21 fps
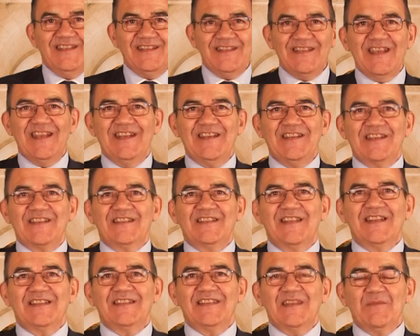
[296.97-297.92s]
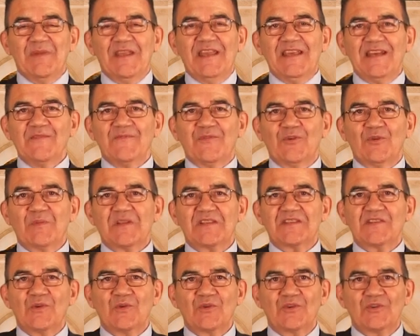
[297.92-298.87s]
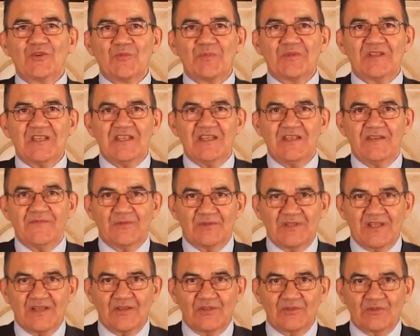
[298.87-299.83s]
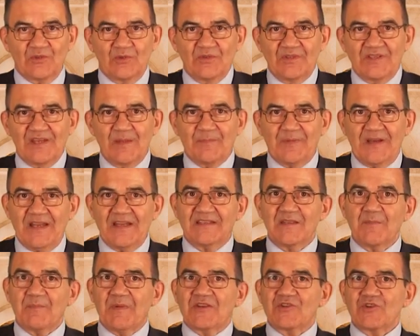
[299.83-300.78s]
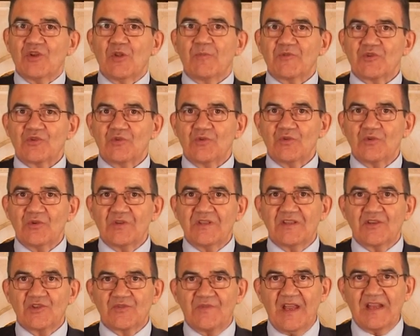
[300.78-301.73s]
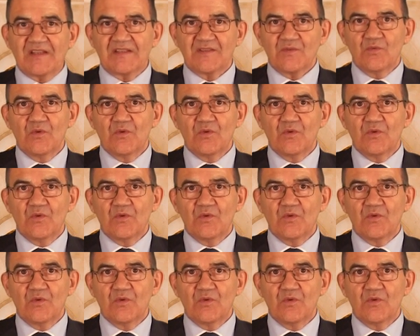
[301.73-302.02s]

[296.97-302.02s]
Diejenigen, die mehr Informationen über die von den Kantonen geprägte Pauschalbesteuerung in der Schweiz